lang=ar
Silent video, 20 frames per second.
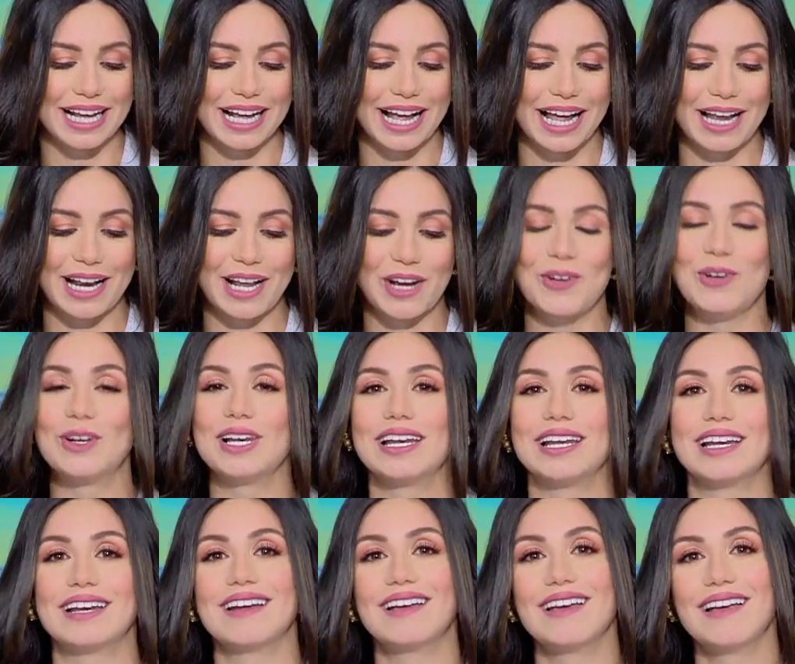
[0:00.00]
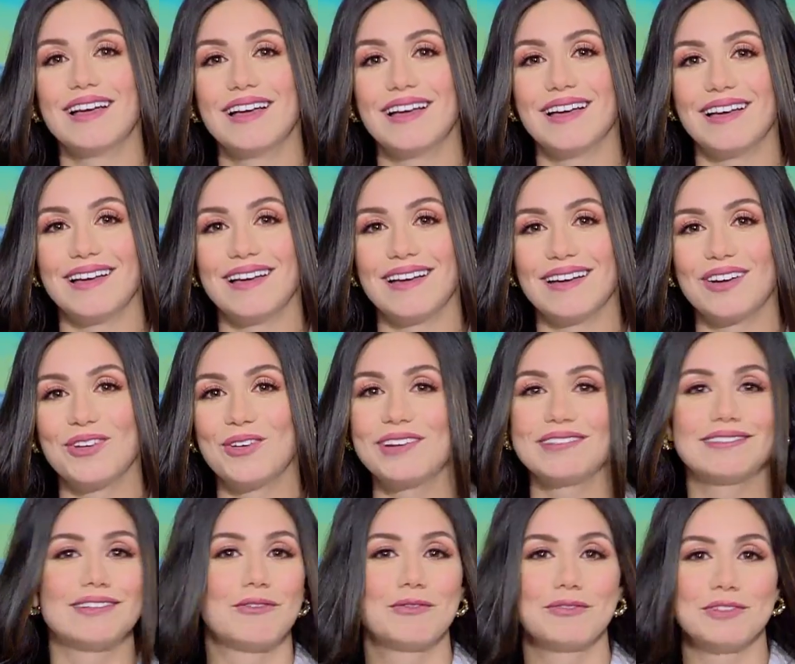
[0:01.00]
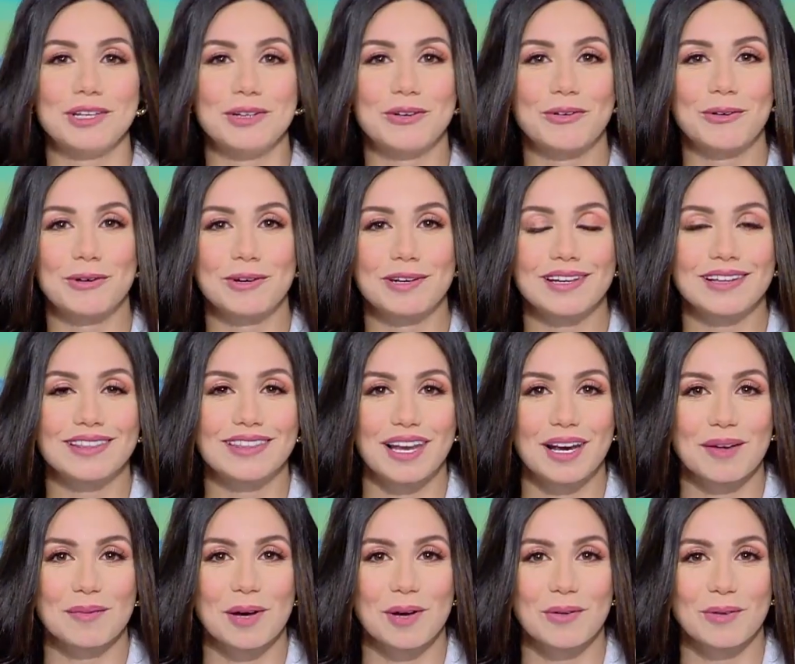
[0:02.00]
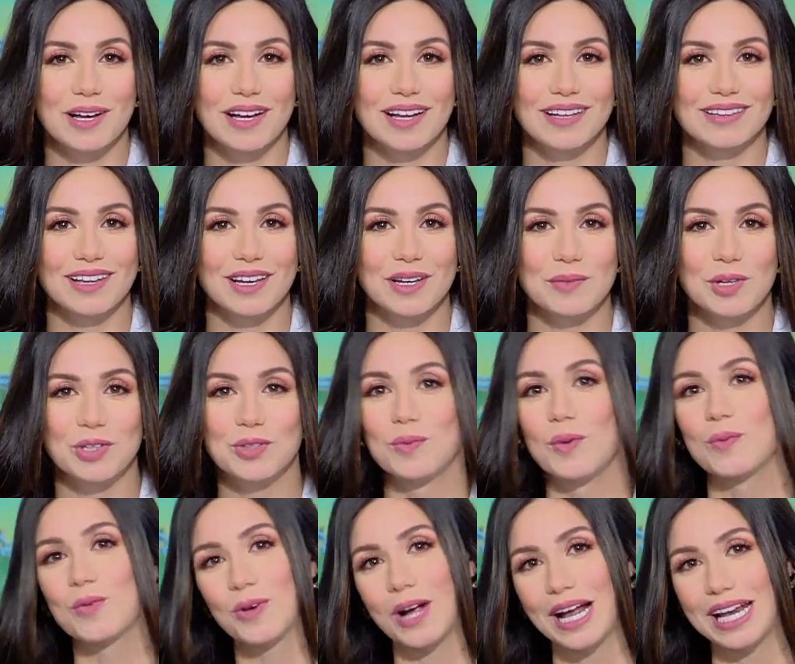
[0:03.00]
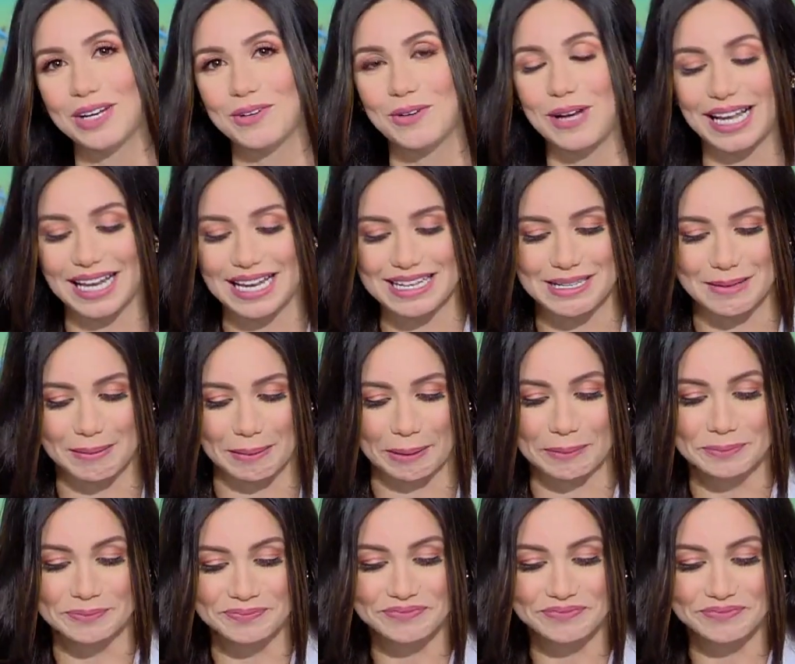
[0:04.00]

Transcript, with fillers: على كل آه، كل التوفيق لكل الطلبه والطالبات ومبروك عليكم الاجازه بقى